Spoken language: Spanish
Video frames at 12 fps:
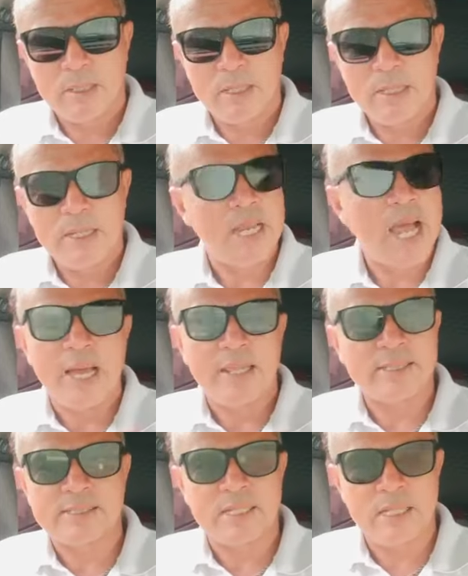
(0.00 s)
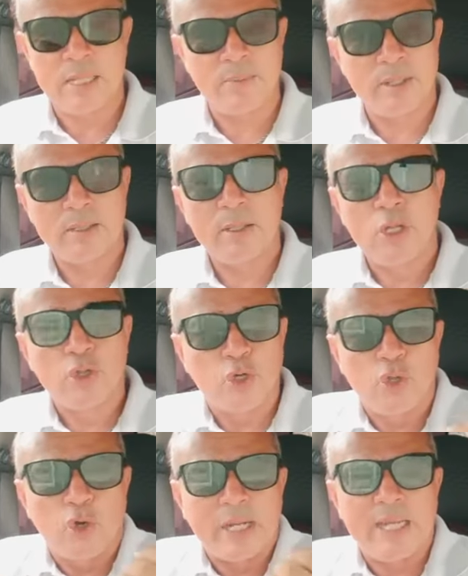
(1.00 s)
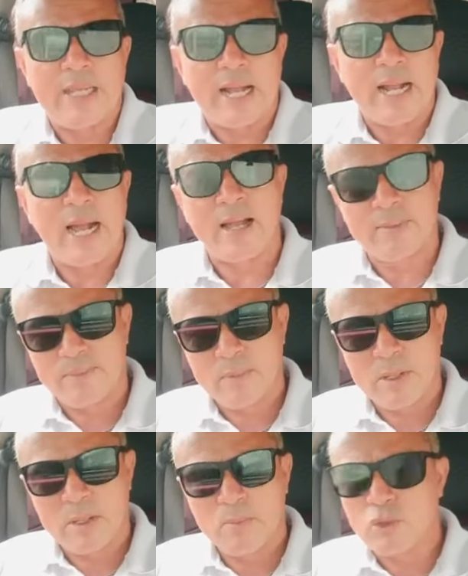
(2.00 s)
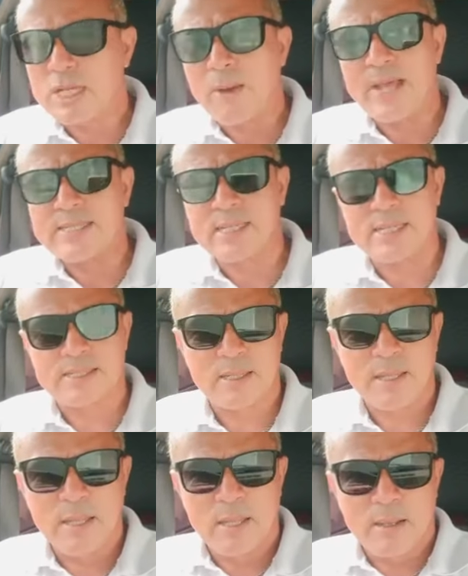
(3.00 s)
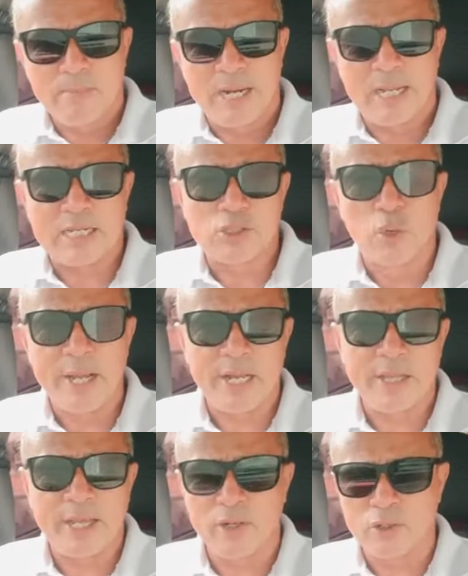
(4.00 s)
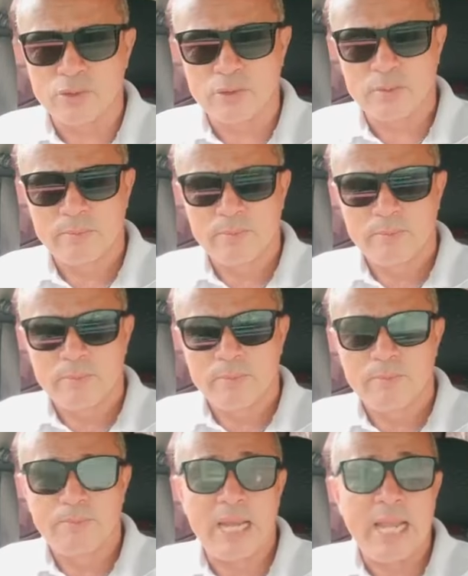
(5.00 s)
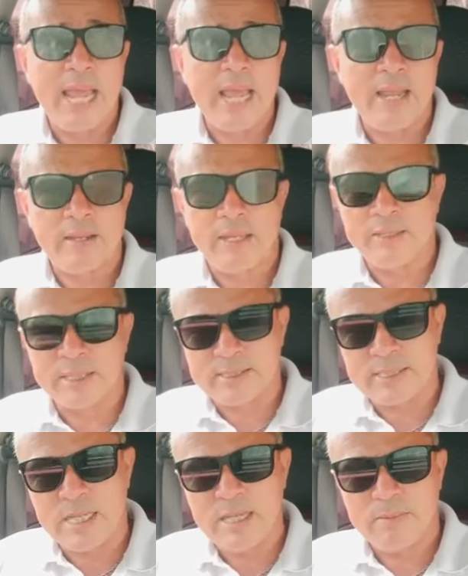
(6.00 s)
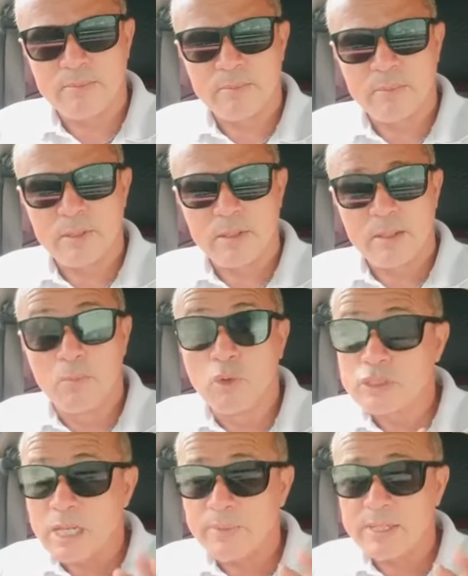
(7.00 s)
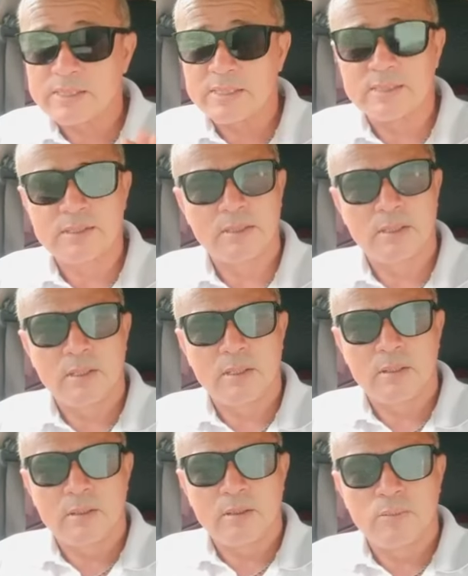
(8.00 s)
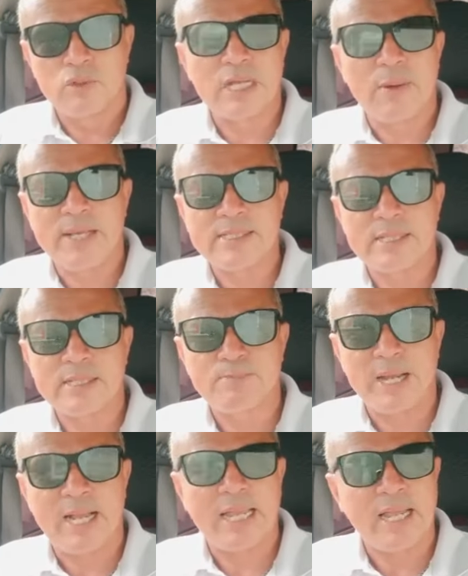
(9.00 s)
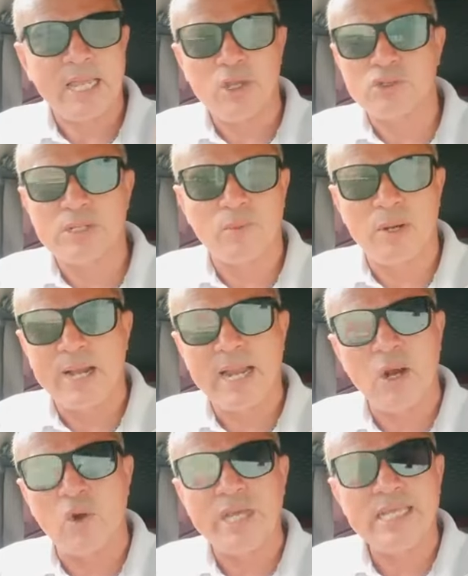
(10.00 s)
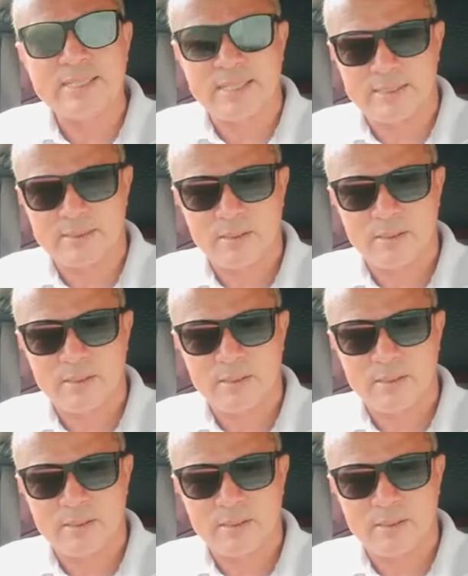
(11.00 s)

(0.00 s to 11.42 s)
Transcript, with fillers: nada se lleva, todo queda acá. Muchas veces para que sus herederos peleen entre sí, muchas veces. Muchas veces para que aquellos se vuelvan egoístas